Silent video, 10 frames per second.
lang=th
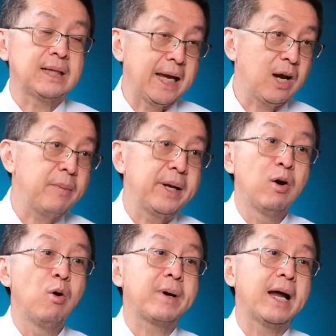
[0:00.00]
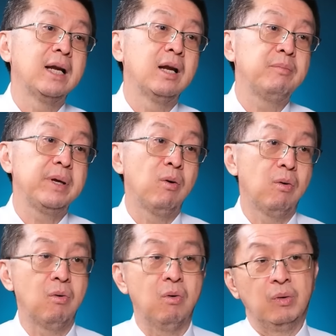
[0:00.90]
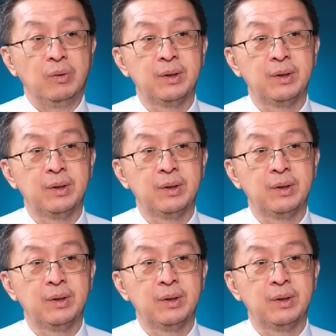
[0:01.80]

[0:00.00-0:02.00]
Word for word: ใส่เข้าไปในงบการเงินปีหกหก